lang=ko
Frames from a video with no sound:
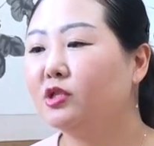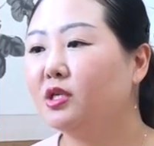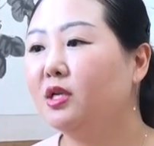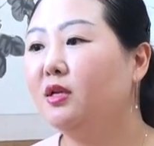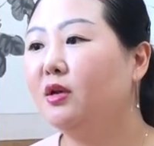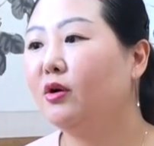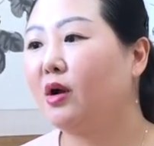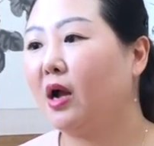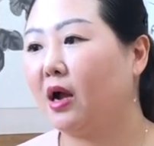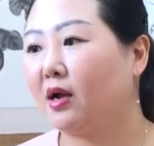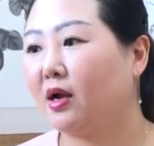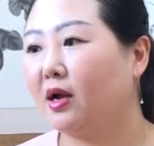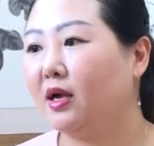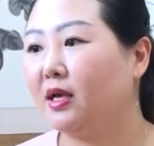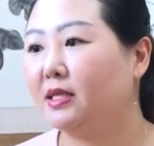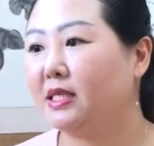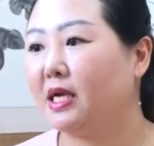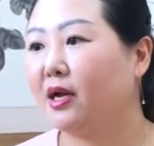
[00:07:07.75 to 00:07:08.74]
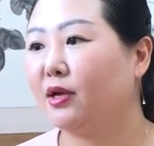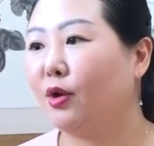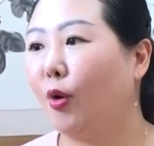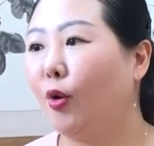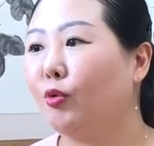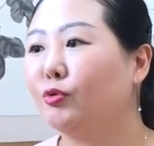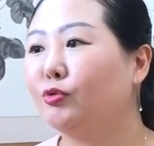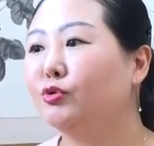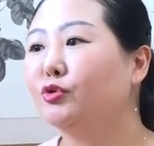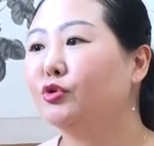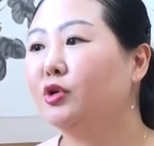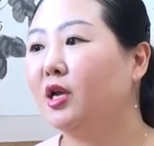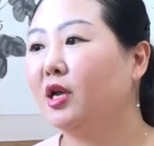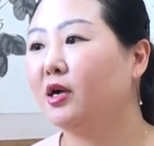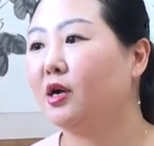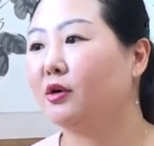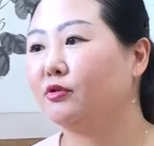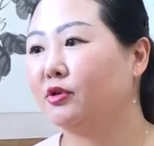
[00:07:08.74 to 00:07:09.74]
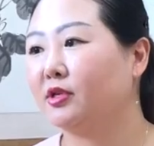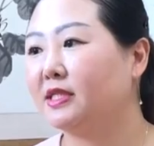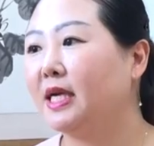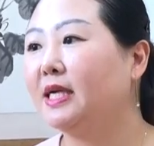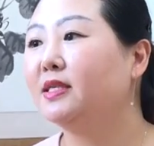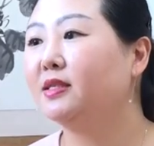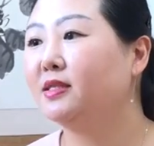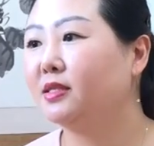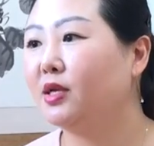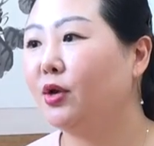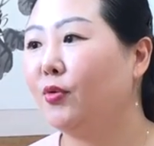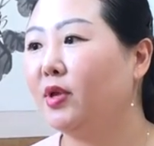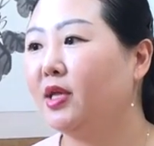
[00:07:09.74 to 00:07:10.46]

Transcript: 7년 가까이 제가 연구를 아. 해가 그걸 찾았어요.